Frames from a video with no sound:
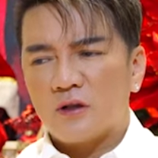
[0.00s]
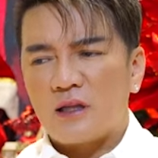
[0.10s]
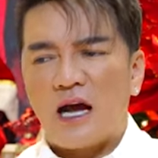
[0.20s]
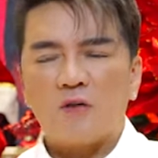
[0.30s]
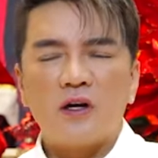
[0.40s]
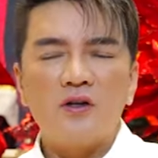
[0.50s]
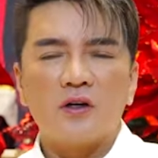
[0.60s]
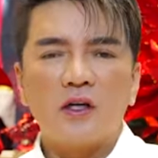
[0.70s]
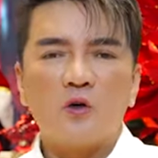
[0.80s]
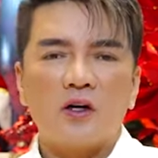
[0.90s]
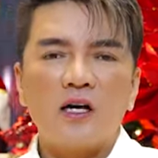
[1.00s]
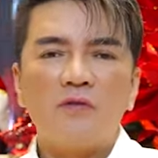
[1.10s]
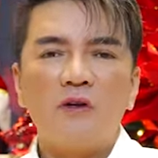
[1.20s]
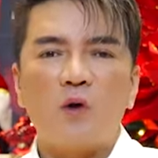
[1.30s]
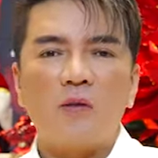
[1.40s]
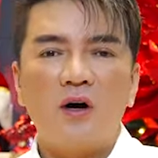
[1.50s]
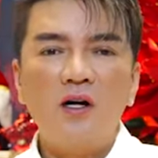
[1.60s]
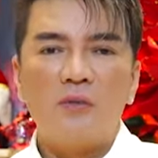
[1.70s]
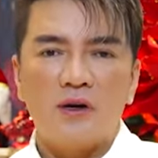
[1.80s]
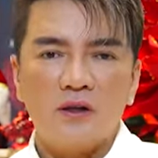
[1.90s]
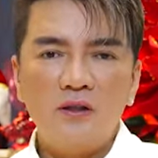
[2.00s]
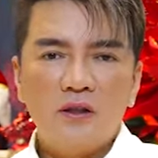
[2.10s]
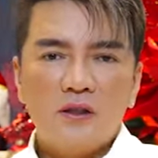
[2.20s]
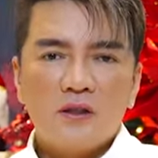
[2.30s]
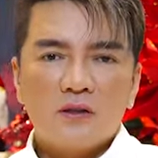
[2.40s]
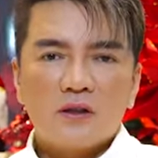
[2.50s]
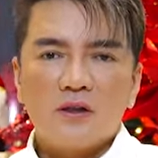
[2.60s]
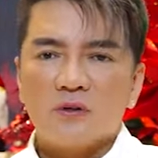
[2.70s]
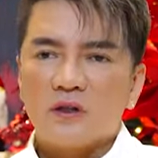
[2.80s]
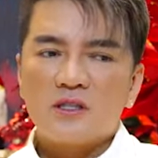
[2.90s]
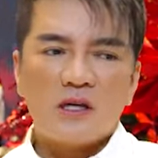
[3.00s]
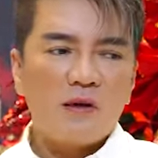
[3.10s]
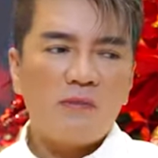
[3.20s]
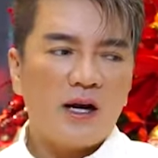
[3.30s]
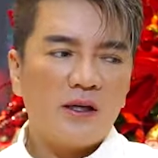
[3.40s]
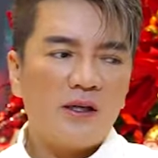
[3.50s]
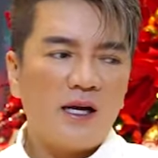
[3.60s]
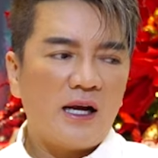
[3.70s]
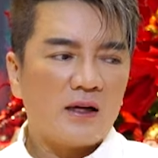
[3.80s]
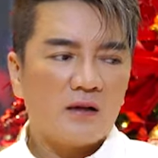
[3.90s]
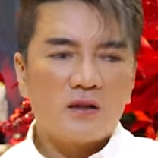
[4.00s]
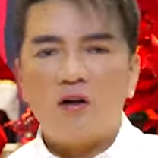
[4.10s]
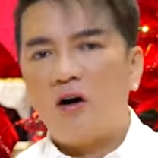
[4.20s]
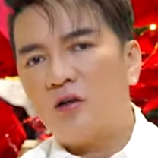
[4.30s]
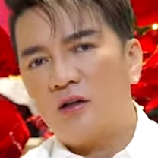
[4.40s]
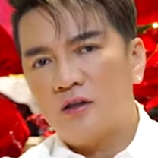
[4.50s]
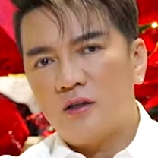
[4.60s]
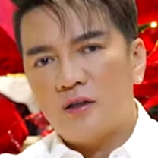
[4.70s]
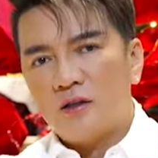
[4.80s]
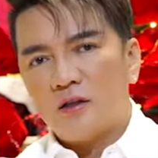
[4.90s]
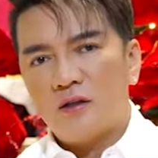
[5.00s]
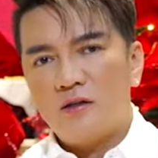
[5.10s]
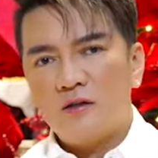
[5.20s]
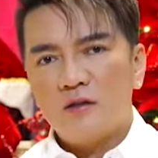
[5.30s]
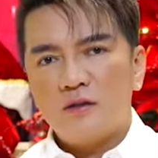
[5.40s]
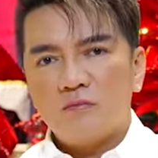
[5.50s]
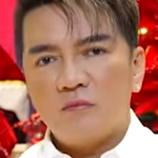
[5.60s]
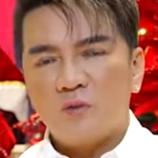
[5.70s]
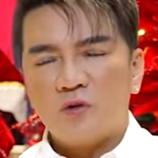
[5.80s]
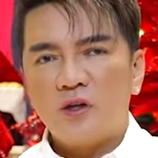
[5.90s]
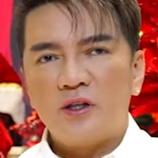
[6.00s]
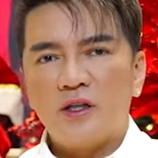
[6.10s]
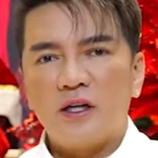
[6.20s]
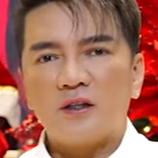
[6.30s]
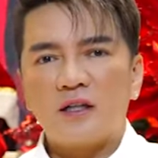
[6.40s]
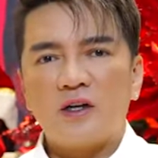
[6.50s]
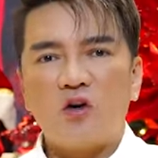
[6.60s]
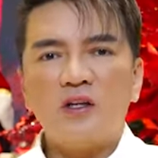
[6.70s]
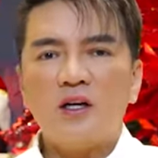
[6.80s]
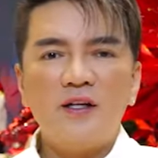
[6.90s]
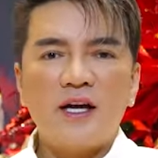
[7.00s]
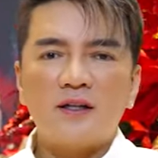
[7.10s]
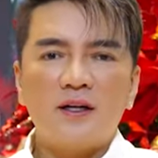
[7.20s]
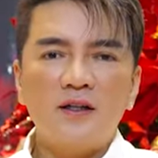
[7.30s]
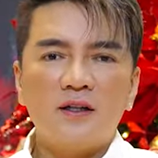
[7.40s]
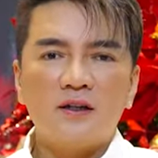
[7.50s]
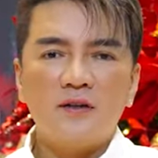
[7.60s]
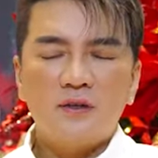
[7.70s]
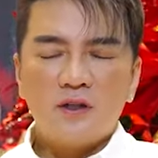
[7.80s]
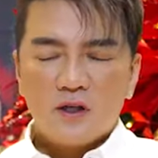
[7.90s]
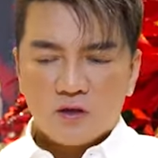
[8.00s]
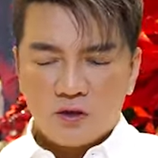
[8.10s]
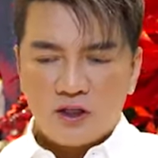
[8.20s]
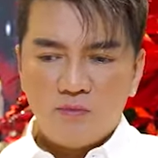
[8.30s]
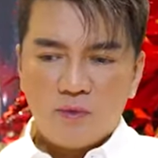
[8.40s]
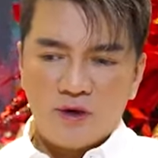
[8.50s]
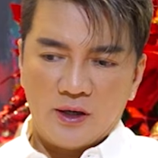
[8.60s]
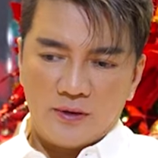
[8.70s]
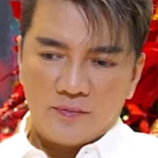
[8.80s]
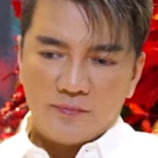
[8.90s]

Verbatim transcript: tạo ra những cái khoảnh khắc vinh quang mới cho mình nữa thì mình cứ sẽ mãi mãi chỉ ăn được tới đó thôi đó mình không có cái gì để người ta nói tới nhắc tới trơn á còn khi mà mình